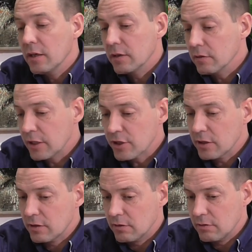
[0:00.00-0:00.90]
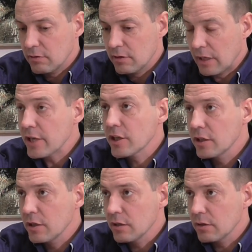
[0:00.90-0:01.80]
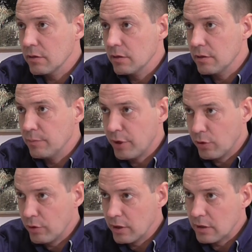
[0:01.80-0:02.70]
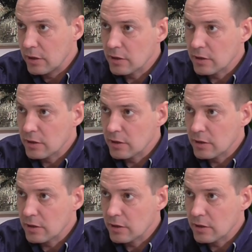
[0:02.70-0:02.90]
Э, значит, заказчики приходят,